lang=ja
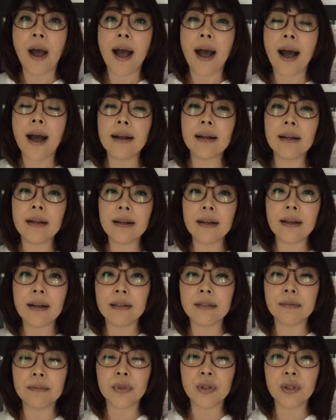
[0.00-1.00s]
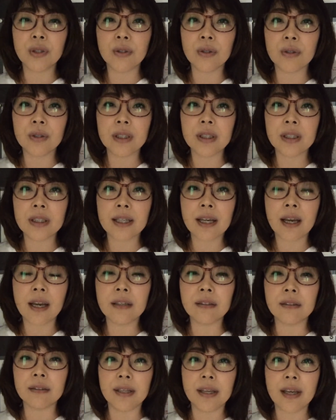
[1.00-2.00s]
繁華街にも非常に近
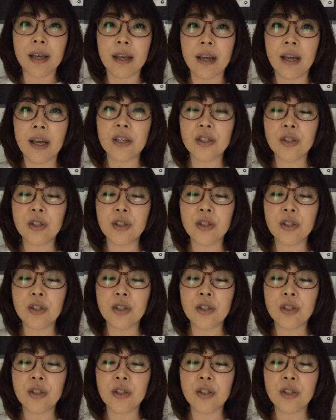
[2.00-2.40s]
いので